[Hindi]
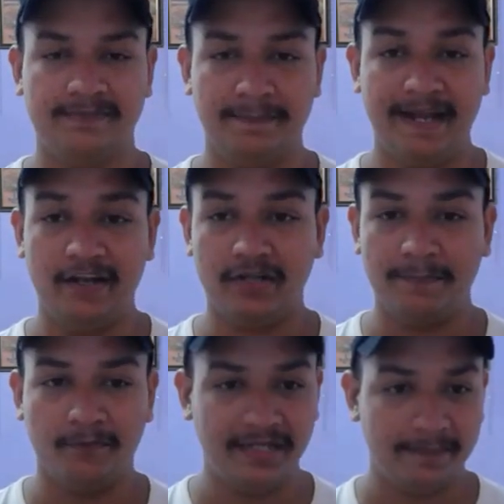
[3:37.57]
पहले तो
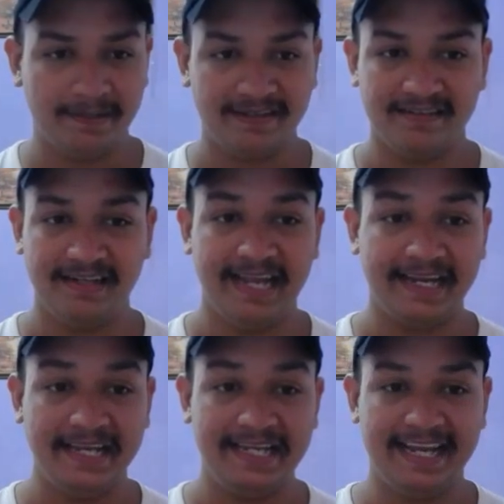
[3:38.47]
आपको ये पता चल गया
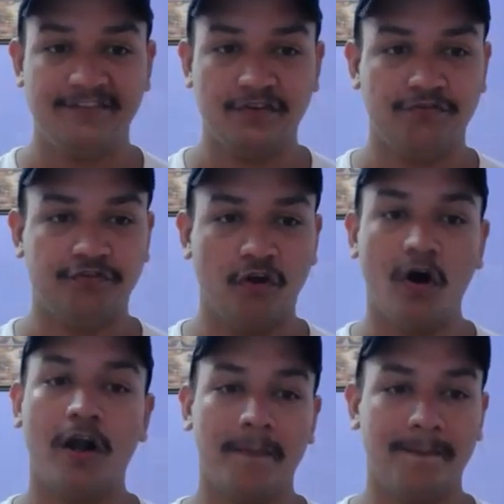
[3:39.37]
कि ये जो
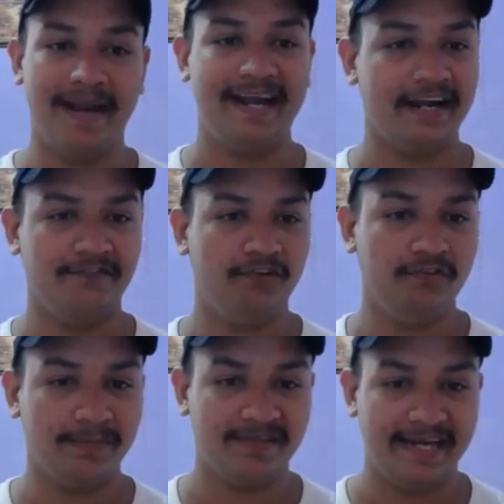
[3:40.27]
फ्लोर मैट रिव्यू
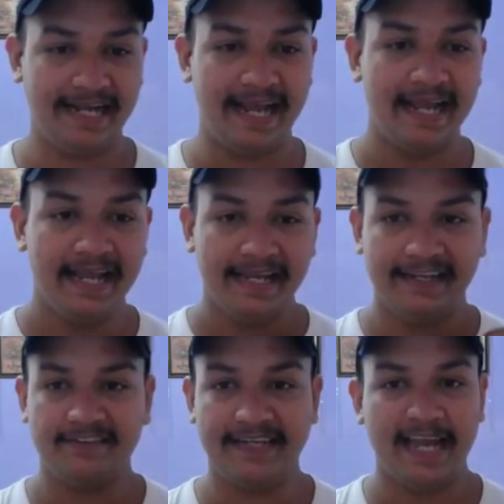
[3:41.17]
वेबसाइट है
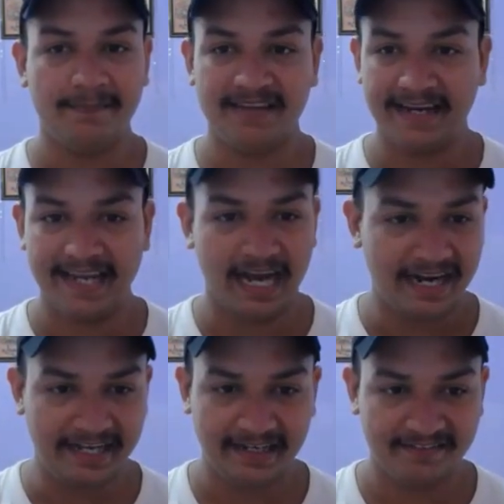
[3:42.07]
इसके आप जाके
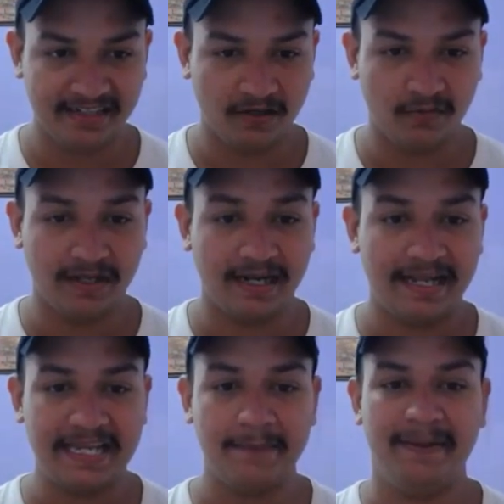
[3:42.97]
आर्टिकल चेकआउट करना
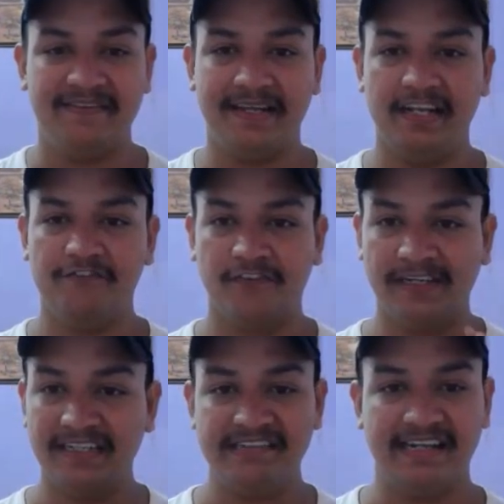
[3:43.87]
ये बेसिकली
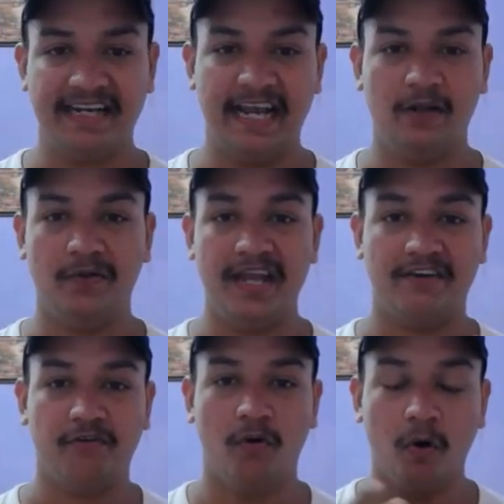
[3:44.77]
फर्नीचर कह लो या
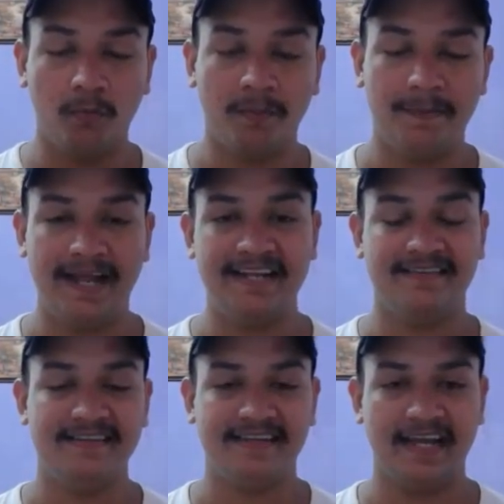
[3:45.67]
होम
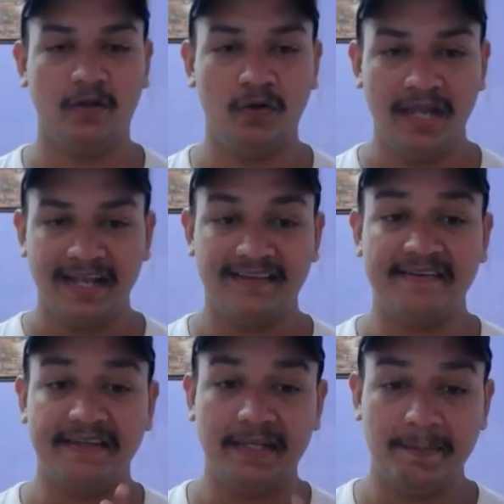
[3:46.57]
अप्लाइंसेज कह लो
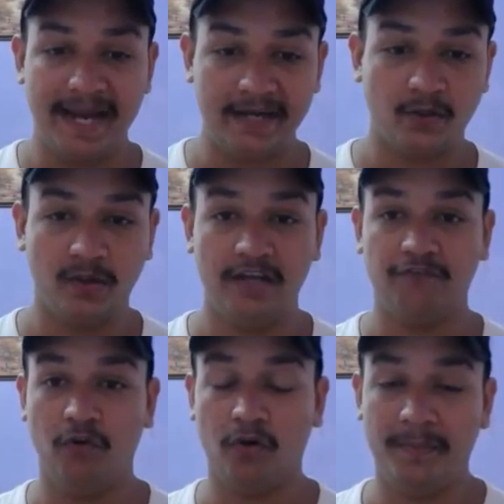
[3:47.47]
जैसे कि मैट हो गए
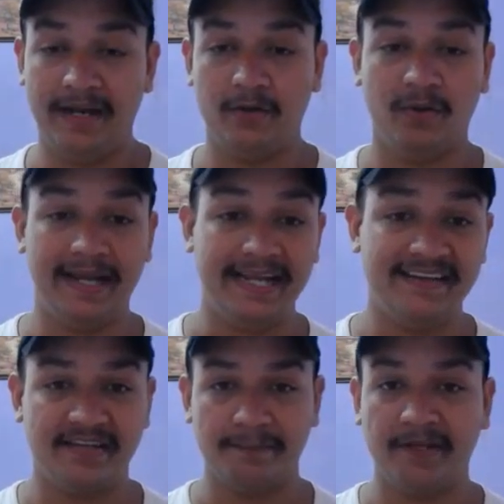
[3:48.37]
फ्लोर मैट हो गए इन
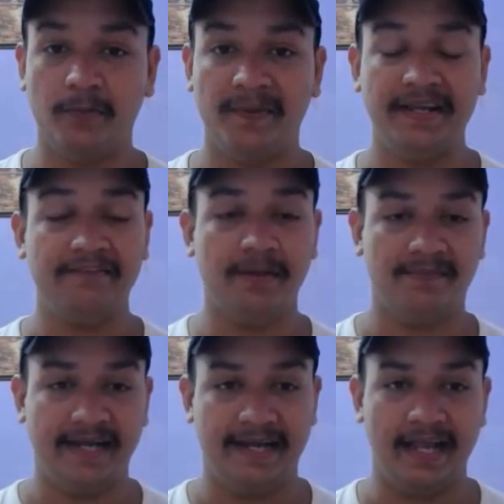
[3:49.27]
सब के ऊपर ये
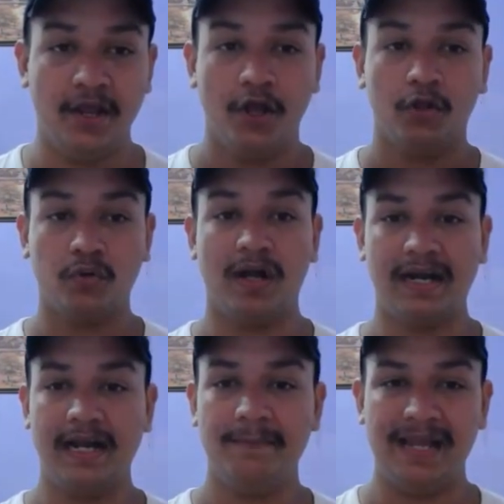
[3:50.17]
वेबसाइट है तो
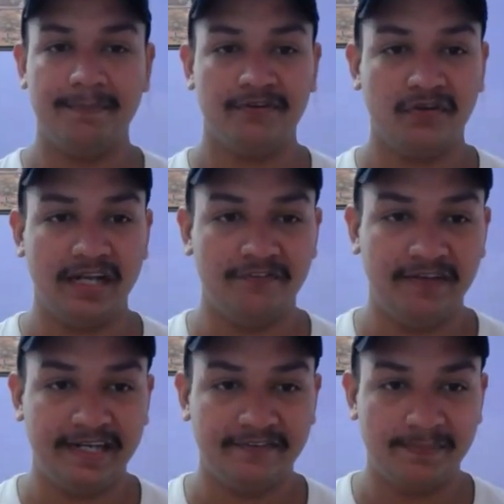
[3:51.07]
अगर हम अमेजोन
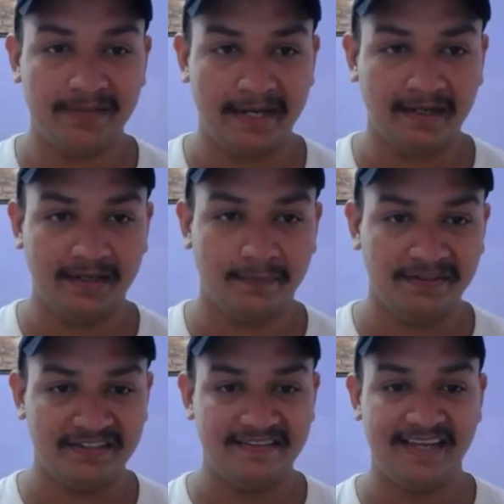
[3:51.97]
एफिलेट वेबसाइट का
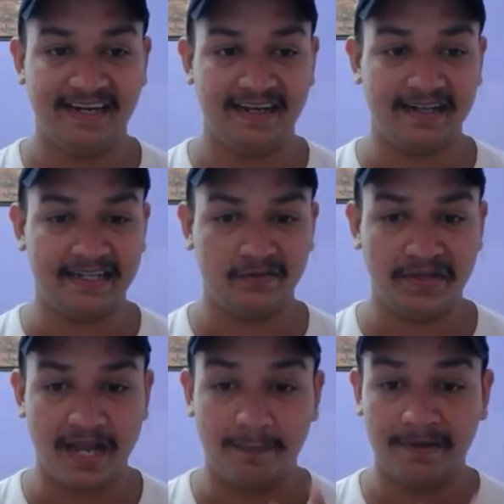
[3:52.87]
कमीशन चेक करते हैं तो
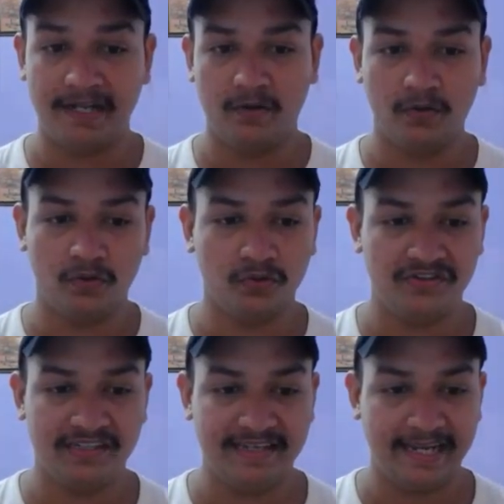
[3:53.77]
यहाँ पर देखो दो
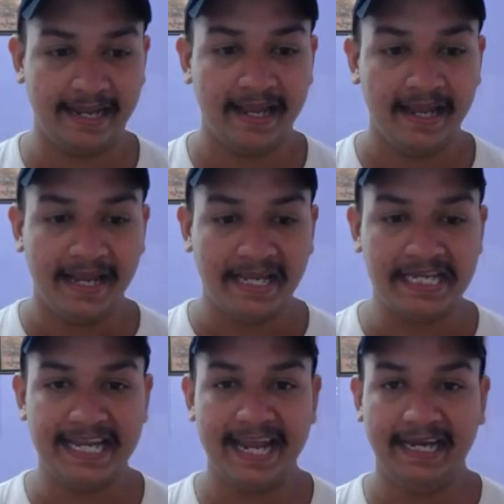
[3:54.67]
चीज़ें हैं
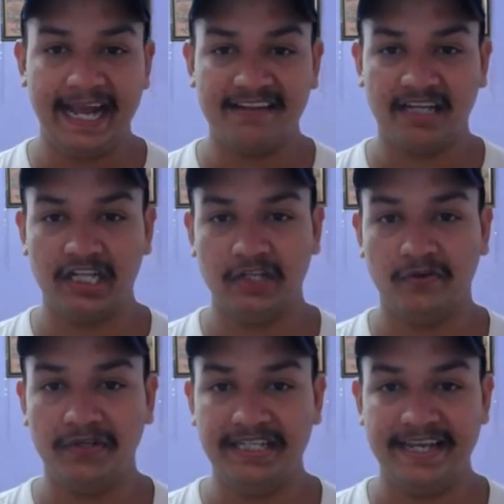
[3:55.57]
ये कह सकते
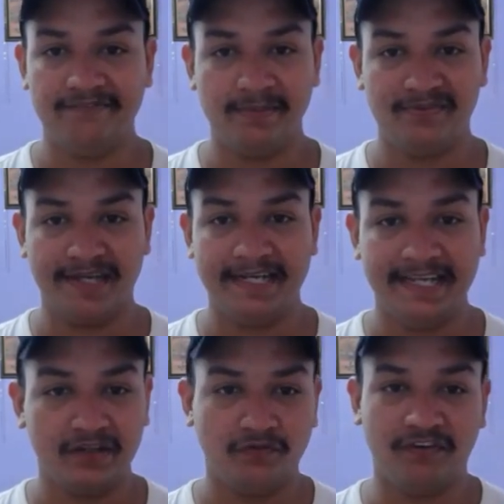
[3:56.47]
हो ये वेबसाइट
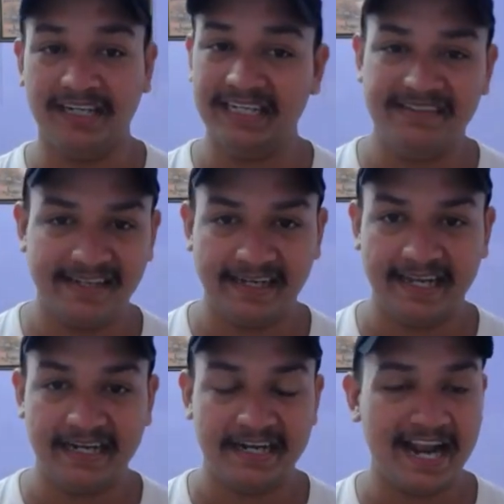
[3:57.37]
या तो फर्नीचर के
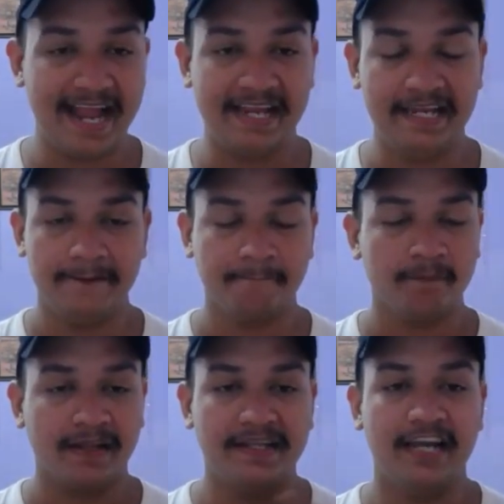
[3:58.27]
अंडर आएगी
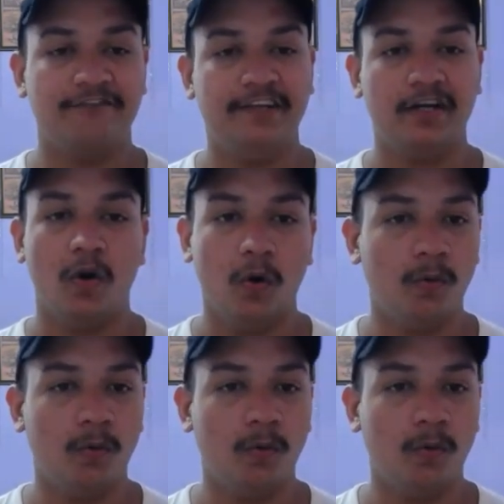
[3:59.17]
या फिर होम